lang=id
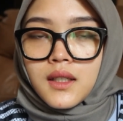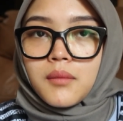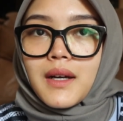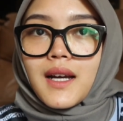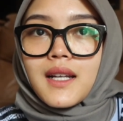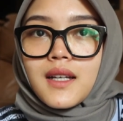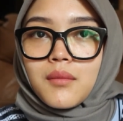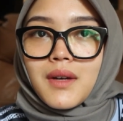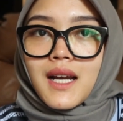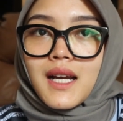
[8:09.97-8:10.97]

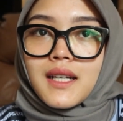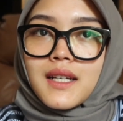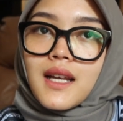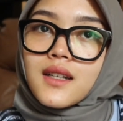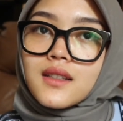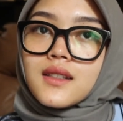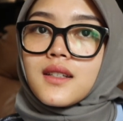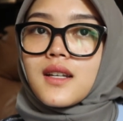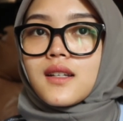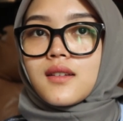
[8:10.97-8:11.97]
makanan-makanan
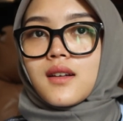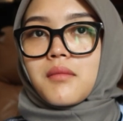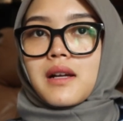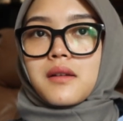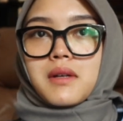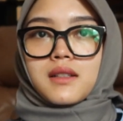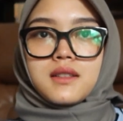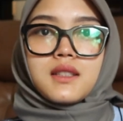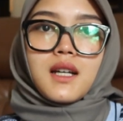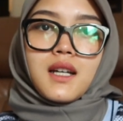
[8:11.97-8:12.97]
dan makan-makan
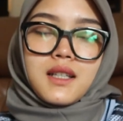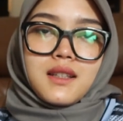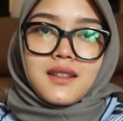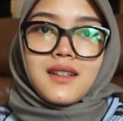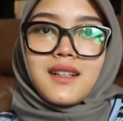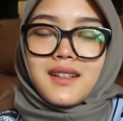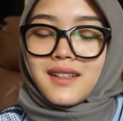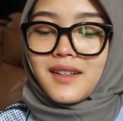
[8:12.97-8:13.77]
jahat gak